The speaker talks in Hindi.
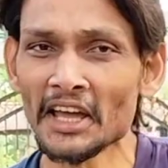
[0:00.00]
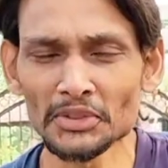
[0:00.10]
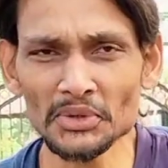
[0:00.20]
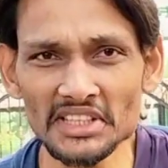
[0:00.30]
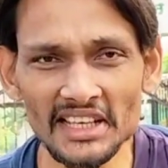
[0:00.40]

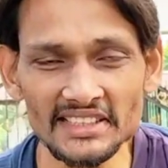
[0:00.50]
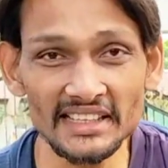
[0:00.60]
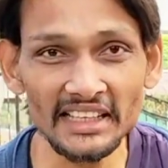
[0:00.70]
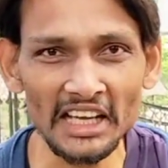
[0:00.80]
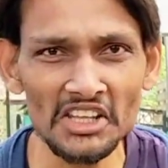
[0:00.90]
तो चलिए
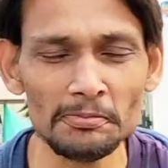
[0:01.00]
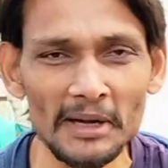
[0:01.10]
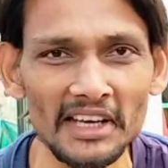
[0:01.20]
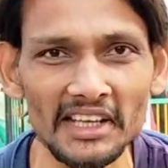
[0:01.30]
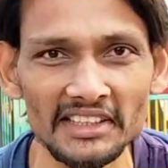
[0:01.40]
ज़्यादा टाइम
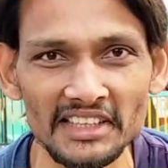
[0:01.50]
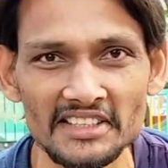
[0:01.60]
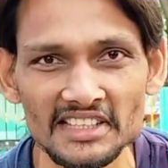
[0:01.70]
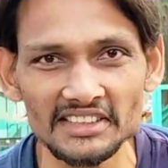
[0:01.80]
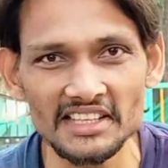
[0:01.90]
स्पेंड नहीं करते
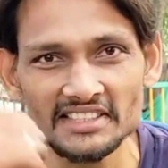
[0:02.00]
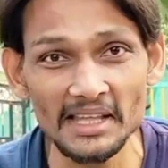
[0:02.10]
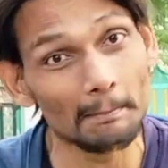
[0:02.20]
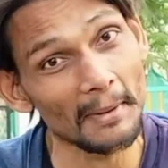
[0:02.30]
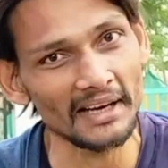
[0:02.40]
हैं चलते हैं
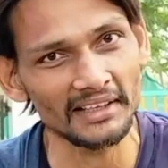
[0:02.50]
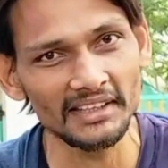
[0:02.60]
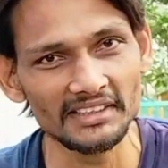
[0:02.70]
सीधा पार्क की